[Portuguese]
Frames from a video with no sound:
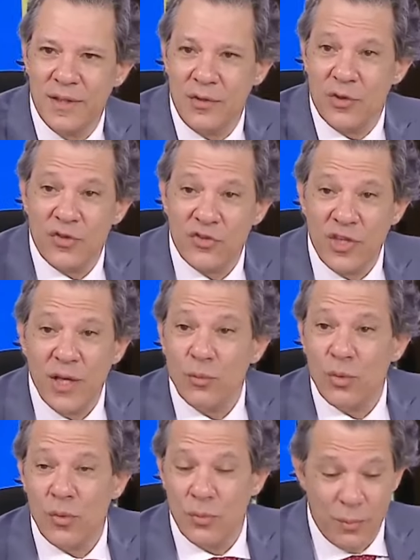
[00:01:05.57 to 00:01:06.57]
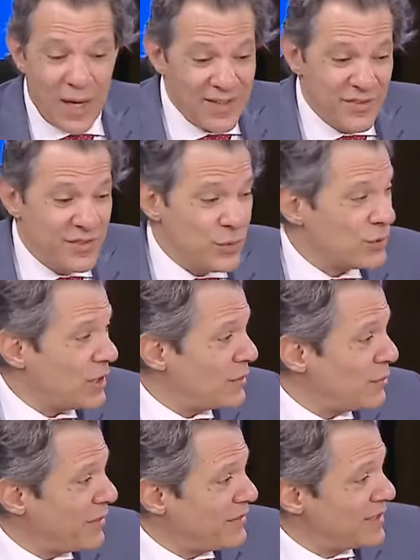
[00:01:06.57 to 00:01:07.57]
E nosso tempo, o Brasil está
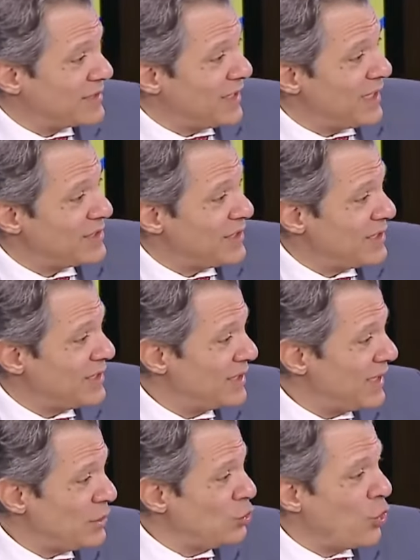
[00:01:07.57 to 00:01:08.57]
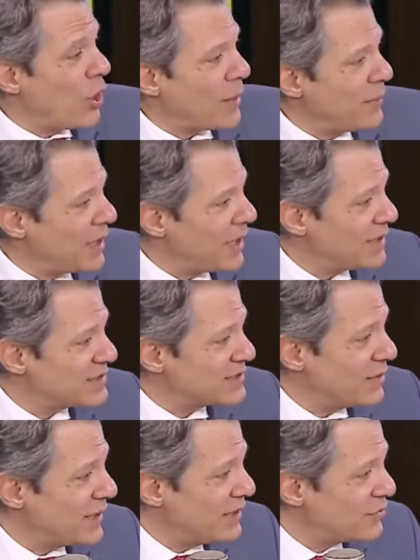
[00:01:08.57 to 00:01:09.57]
numa vantagem enorme em
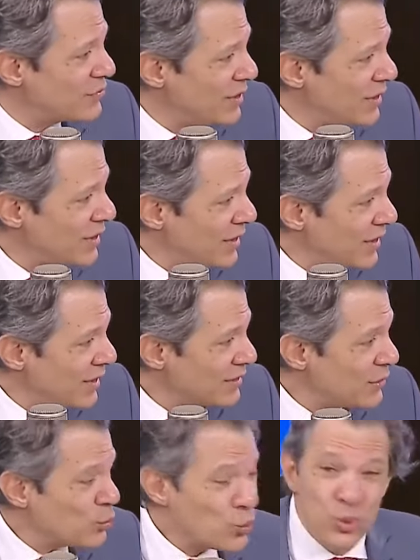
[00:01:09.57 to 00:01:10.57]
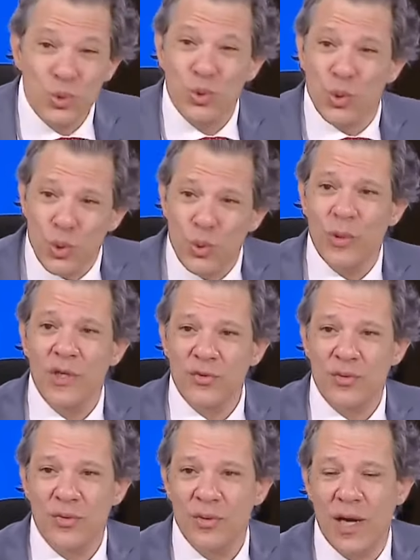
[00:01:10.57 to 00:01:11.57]
relação a isso. Então, com tudo
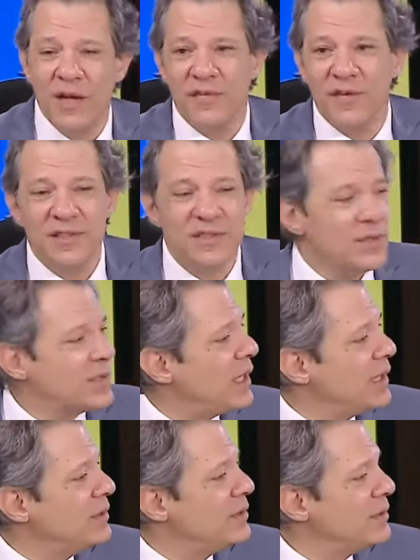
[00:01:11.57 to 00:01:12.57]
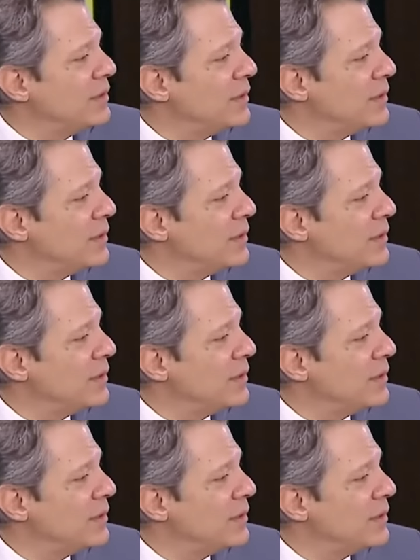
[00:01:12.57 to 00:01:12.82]
isso, a inflação caiu